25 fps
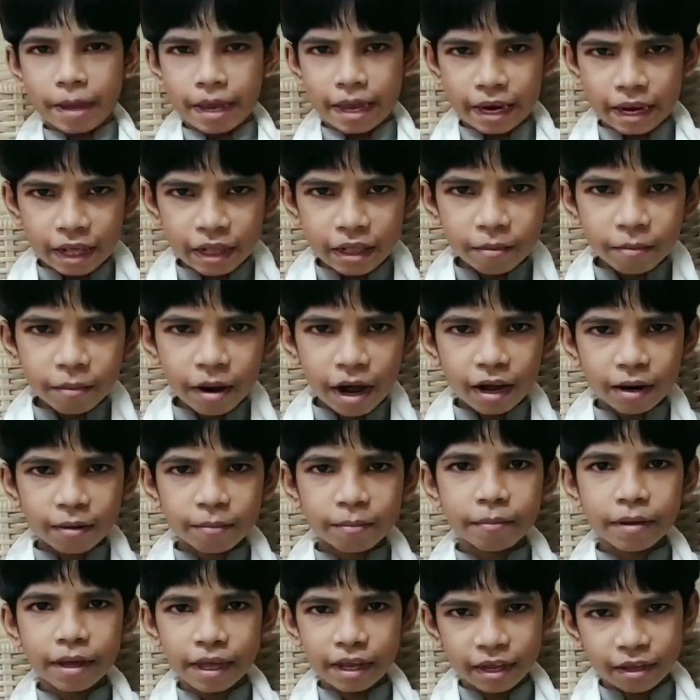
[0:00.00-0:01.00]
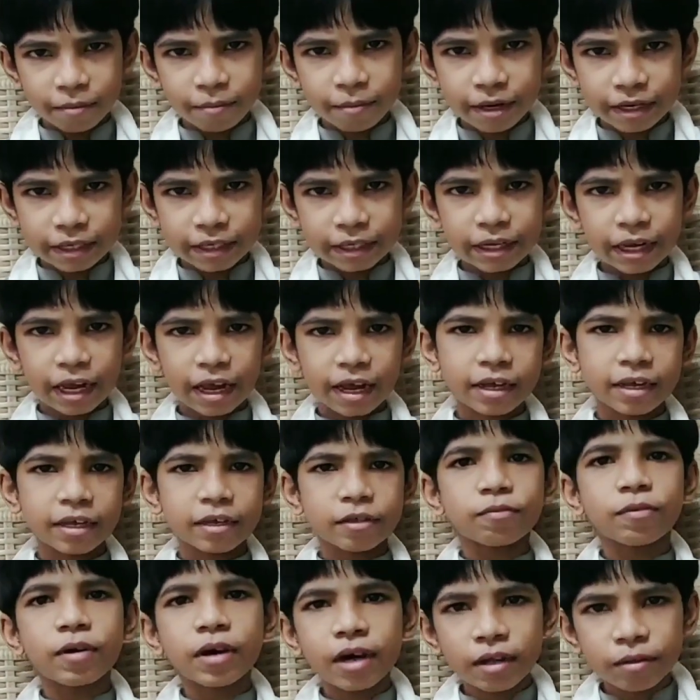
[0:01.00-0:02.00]
मेरी जबान मेरी मर्जी है
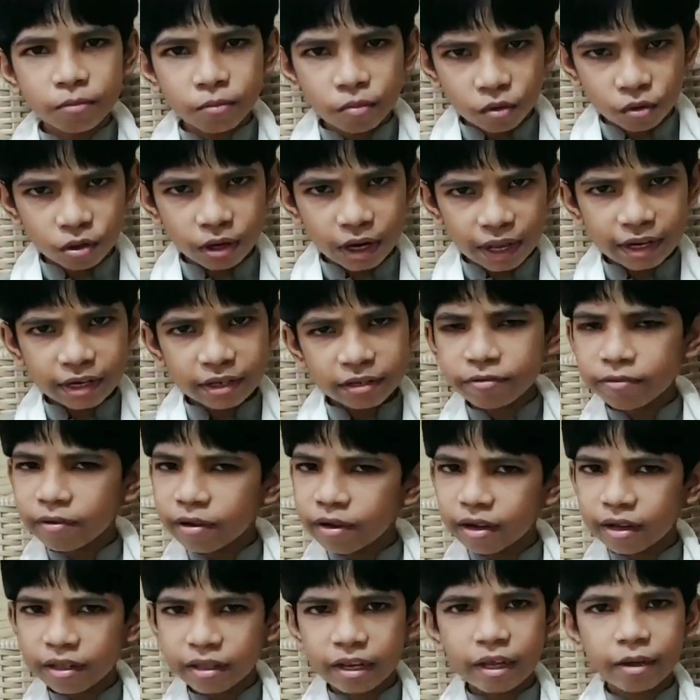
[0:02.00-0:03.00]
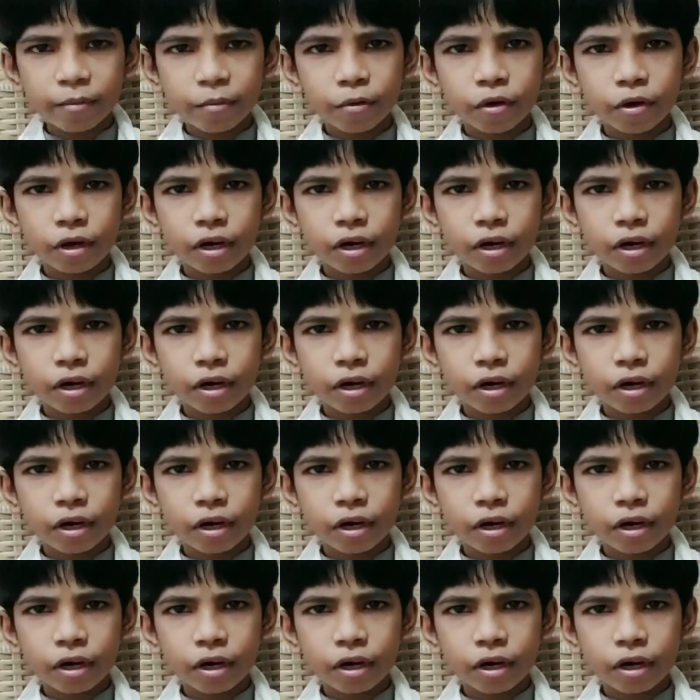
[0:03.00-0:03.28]
किस वक्त बोलना किस वक्त नहीं